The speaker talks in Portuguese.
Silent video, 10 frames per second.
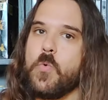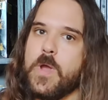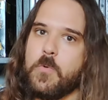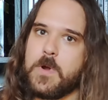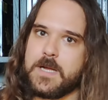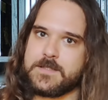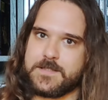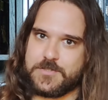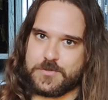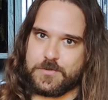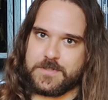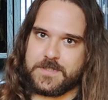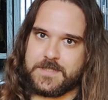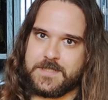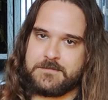Não é o caso deste
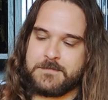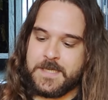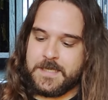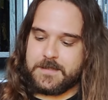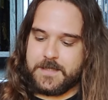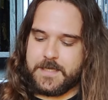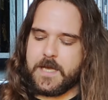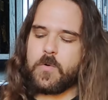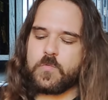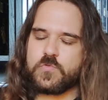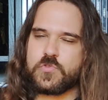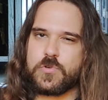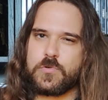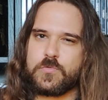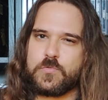lote aqui. Tenho aqui alguns
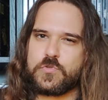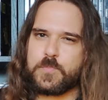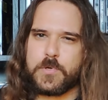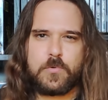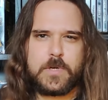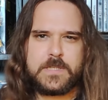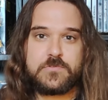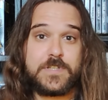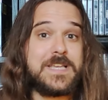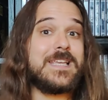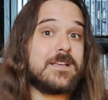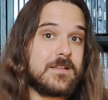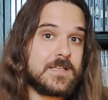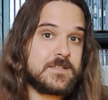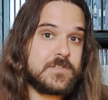jogos procurados, tenho aqui
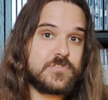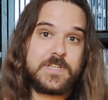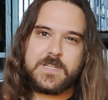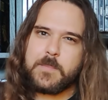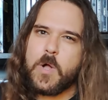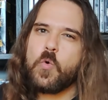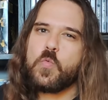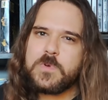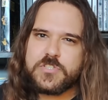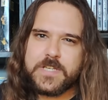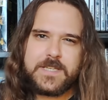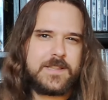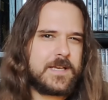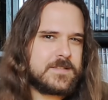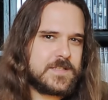clássicos, tenho também algumas
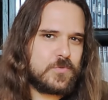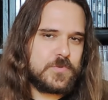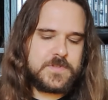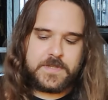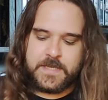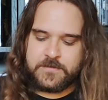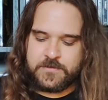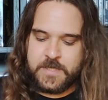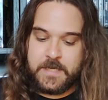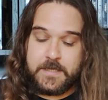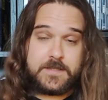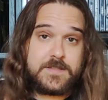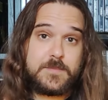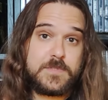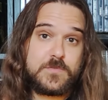raridades e curiosidades e
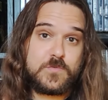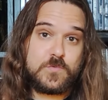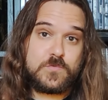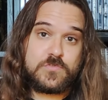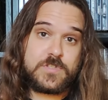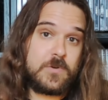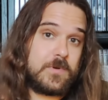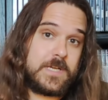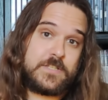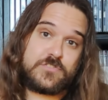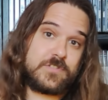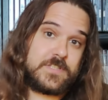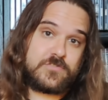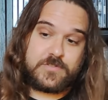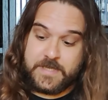acima de tudo estão em
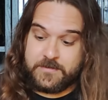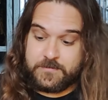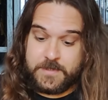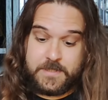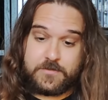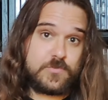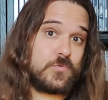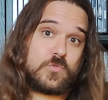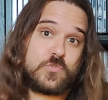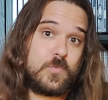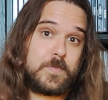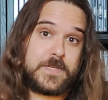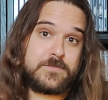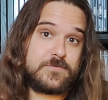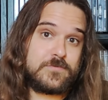excelente estado e estão todos
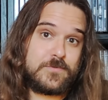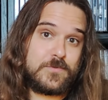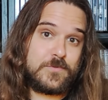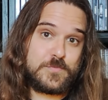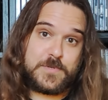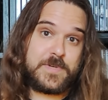completos com os